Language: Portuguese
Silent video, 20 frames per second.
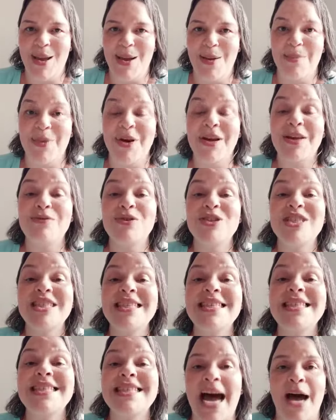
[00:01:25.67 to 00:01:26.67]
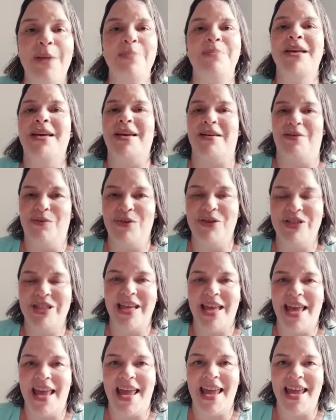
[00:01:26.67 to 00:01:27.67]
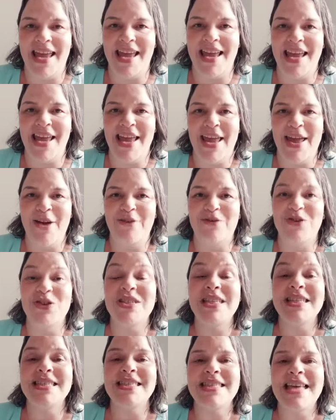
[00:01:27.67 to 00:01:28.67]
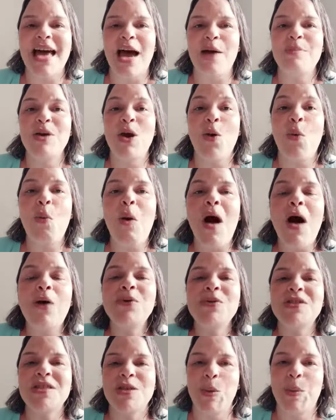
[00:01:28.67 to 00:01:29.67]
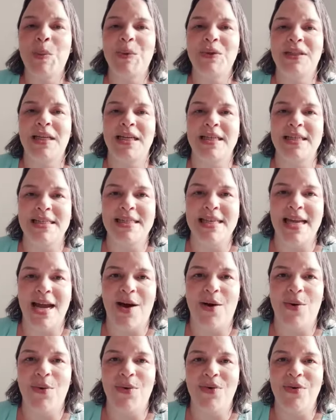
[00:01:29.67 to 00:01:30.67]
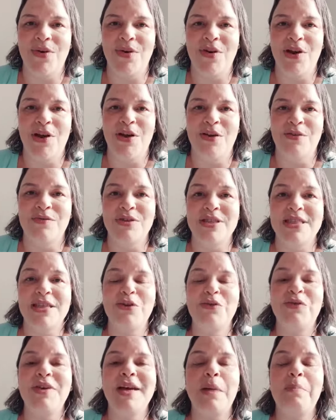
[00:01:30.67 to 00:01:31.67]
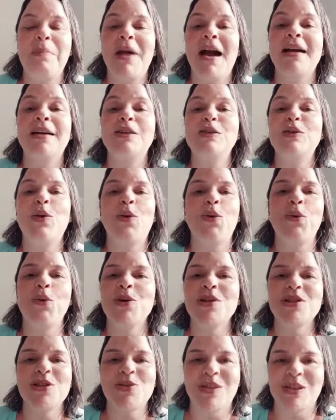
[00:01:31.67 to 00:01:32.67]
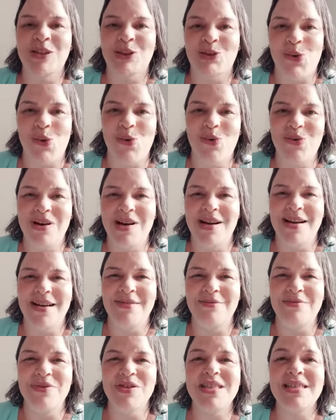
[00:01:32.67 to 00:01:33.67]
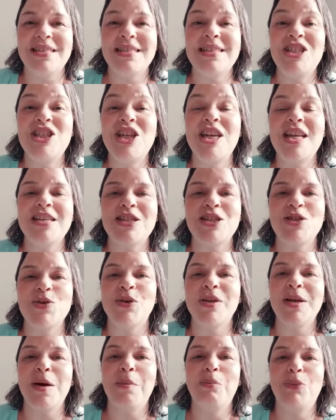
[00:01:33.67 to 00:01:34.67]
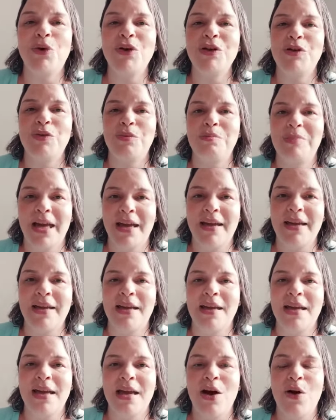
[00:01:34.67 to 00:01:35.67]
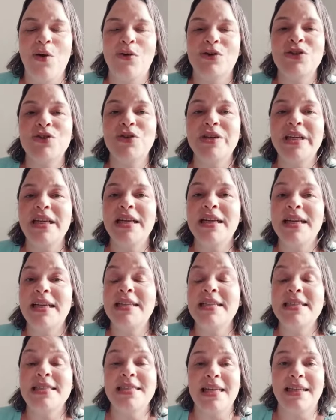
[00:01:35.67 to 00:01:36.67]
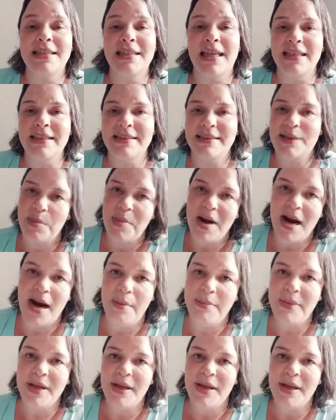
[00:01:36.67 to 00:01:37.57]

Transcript: porque você sabe quem você é. Você sabe qual o seu potencial. Você não fica pagando curso à toa. Você se direciona muito bem. Hoje eu queria agradecer a Thalita Bar